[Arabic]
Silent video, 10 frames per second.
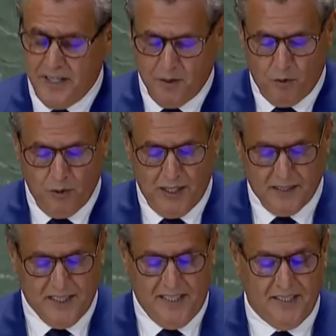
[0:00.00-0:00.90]
أنقل
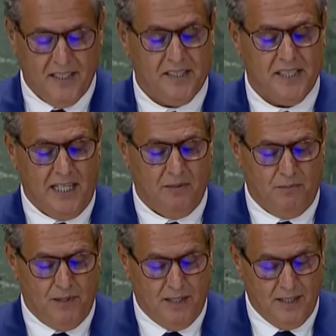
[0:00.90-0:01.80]
تحيات
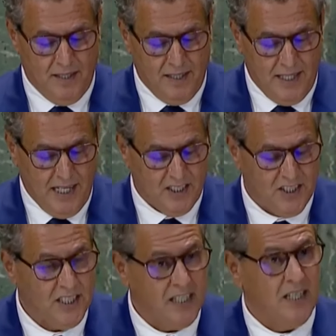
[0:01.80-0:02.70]
صاحب
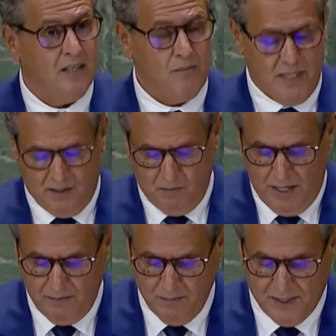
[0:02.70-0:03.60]
الجلالة الملك
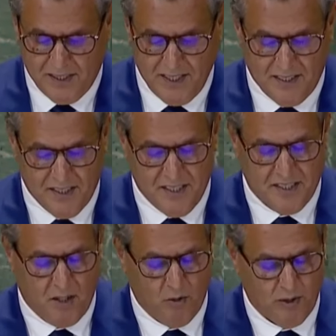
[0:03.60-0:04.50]
محمد السادس
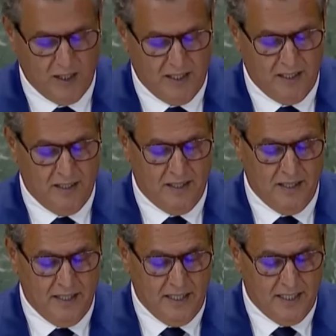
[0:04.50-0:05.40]
نصره الله
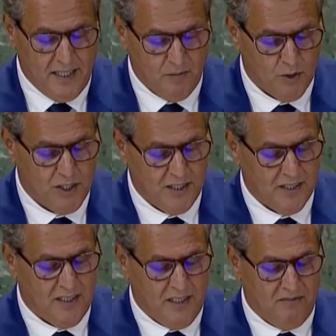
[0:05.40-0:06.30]
إلى
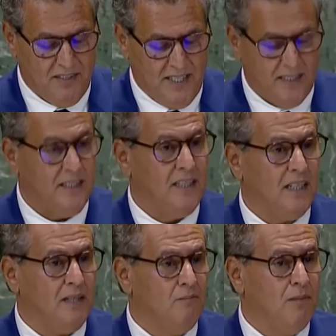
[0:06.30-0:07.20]
المشاركين في هذه
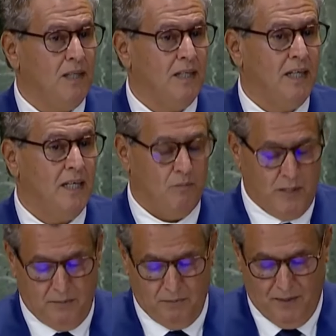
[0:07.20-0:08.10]
القمة
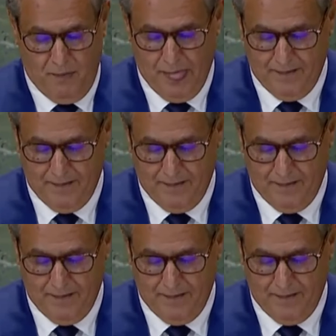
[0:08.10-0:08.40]
المهمة